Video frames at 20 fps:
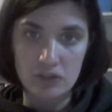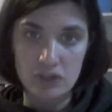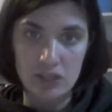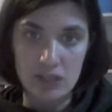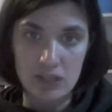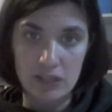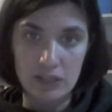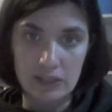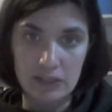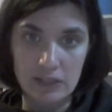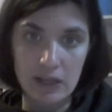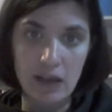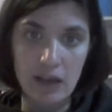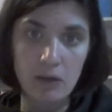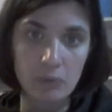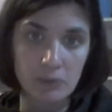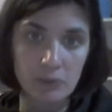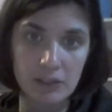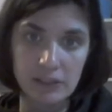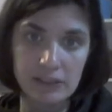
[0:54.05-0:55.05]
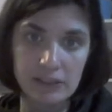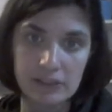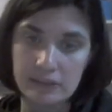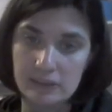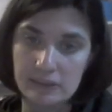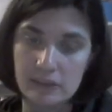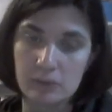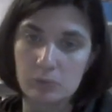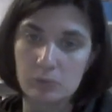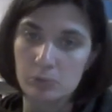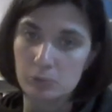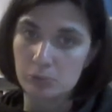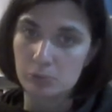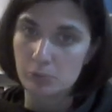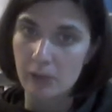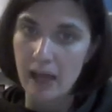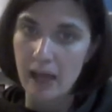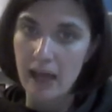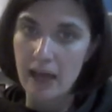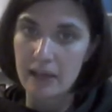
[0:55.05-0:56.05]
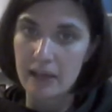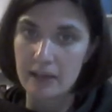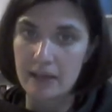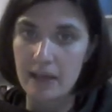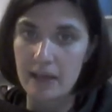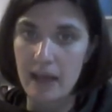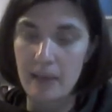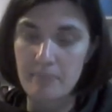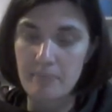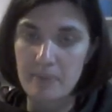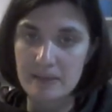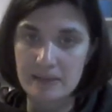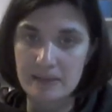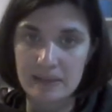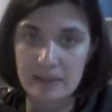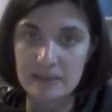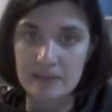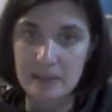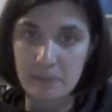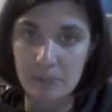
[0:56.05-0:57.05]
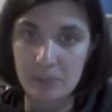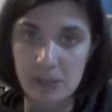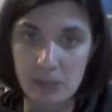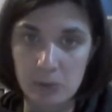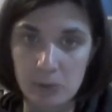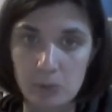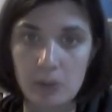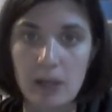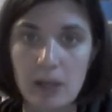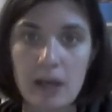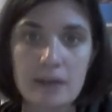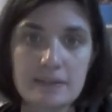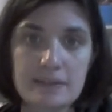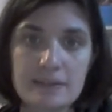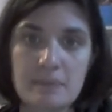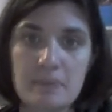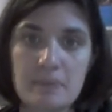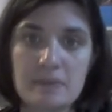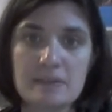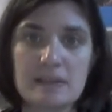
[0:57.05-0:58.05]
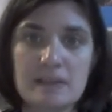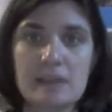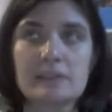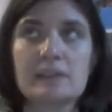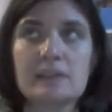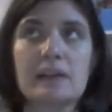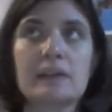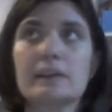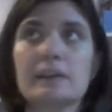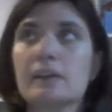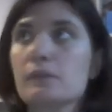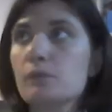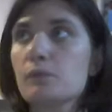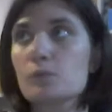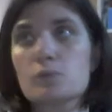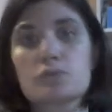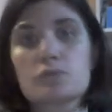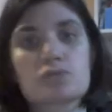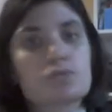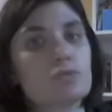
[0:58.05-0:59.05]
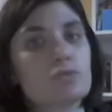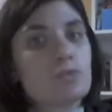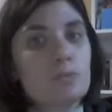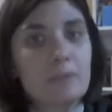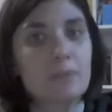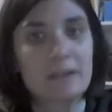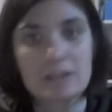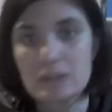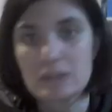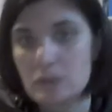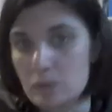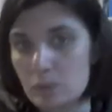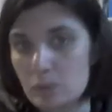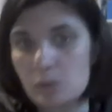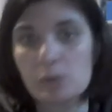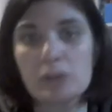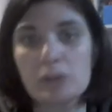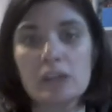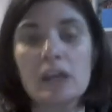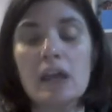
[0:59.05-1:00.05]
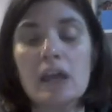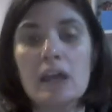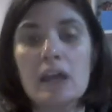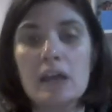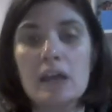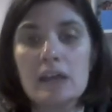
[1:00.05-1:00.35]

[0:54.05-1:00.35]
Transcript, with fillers: cerchia, un'elite culturale abbastanza piccola, se pensate anche a Foscolo, Manzoni,